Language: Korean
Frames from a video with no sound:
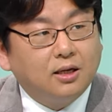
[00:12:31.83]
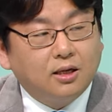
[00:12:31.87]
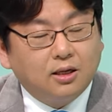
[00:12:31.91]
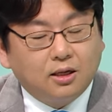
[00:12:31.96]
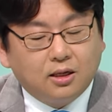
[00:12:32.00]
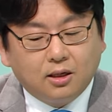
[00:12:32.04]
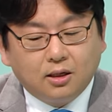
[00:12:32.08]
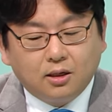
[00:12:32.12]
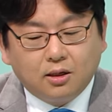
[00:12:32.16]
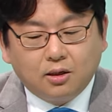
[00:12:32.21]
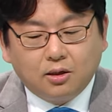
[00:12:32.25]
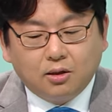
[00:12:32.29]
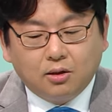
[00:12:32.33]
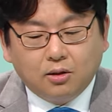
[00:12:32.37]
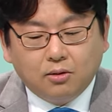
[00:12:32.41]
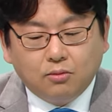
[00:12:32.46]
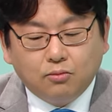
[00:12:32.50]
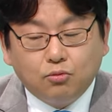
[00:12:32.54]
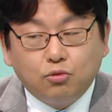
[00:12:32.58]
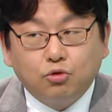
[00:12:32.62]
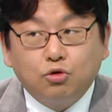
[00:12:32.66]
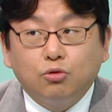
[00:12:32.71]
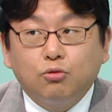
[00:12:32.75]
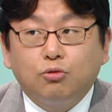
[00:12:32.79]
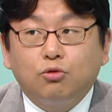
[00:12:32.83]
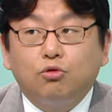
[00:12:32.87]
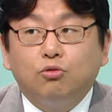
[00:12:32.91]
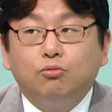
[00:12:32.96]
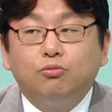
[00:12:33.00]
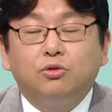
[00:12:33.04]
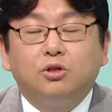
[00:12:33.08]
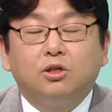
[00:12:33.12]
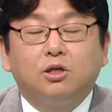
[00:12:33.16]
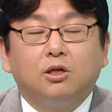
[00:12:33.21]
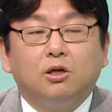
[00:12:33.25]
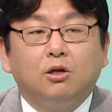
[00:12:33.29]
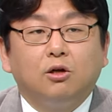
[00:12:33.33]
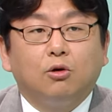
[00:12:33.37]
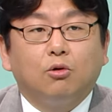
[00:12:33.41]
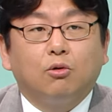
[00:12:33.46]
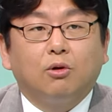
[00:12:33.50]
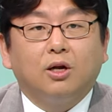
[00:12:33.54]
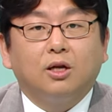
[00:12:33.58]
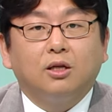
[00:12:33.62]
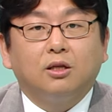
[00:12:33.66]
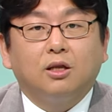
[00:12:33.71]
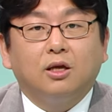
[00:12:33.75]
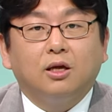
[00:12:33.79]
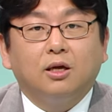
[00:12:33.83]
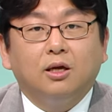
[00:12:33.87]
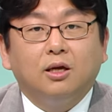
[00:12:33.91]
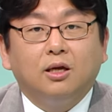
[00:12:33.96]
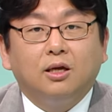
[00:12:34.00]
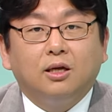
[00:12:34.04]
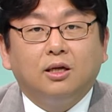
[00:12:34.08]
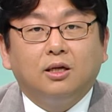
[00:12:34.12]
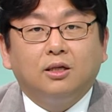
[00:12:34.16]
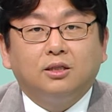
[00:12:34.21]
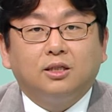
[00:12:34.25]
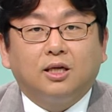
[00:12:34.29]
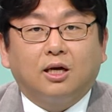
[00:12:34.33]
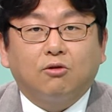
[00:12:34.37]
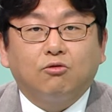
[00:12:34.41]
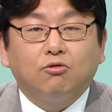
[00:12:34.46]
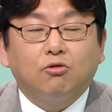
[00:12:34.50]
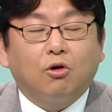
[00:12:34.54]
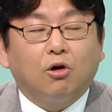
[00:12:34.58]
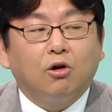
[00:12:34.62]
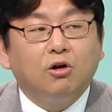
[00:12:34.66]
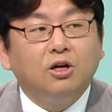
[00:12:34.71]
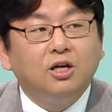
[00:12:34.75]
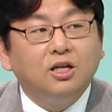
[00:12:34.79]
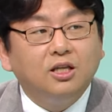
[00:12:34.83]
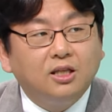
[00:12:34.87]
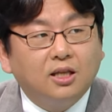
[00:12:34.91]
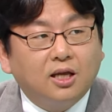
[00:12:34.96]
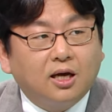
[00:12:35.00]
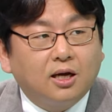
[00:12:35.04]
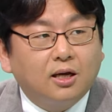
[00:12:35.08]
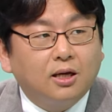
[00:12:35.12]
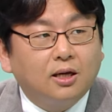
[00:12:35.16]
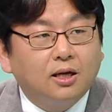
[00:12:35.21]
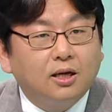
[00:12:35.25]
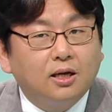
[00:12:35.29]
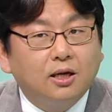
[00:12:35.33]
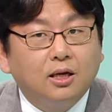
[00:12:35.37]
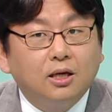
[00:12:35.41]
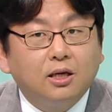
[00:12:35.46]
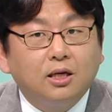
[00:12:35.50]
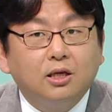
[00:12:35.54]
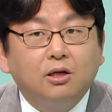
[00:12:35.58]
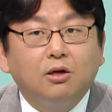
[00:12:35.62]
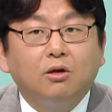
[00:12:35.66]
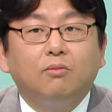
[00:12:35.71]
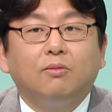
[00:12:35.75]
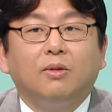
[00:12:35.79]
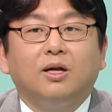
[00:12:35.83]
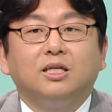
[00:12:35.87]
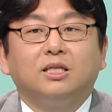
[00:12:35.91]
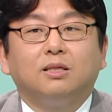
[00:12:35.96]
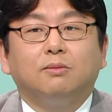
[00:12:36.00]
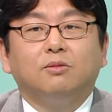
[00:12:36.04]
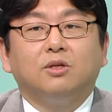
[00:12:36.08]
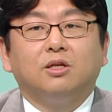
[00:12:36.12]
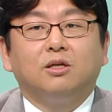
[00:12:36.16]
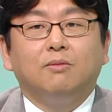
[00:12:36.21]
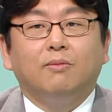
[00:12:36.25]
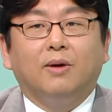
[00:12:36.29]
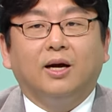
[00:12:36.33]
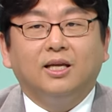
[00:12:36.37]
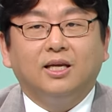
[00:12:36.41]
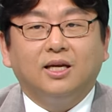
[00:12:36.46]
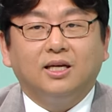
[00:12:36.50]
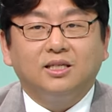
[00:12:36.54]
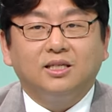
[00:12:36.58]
음. 무릎을 움직이려고 할 때 자꾸 걸린다. 네. 이런 말씀들을 많이